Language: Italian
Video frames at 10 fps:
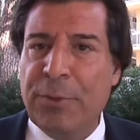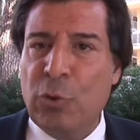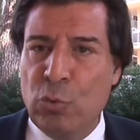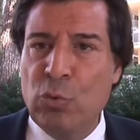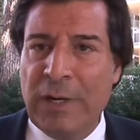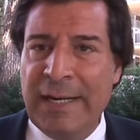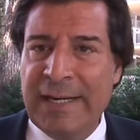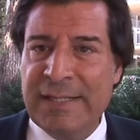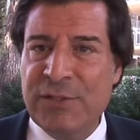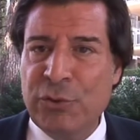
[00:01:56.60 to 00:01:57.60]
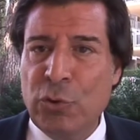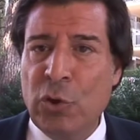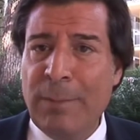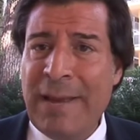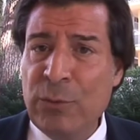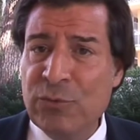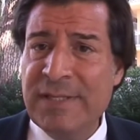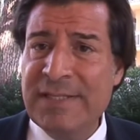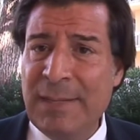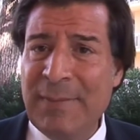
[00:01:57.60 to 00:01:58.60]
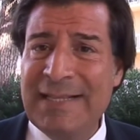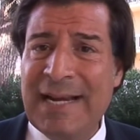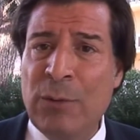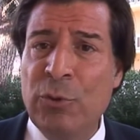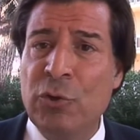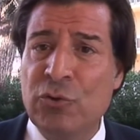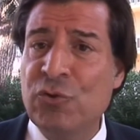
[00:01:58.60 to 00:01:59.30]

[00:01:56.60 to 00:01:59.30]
procura l'erezione, ma è un sistema idraulico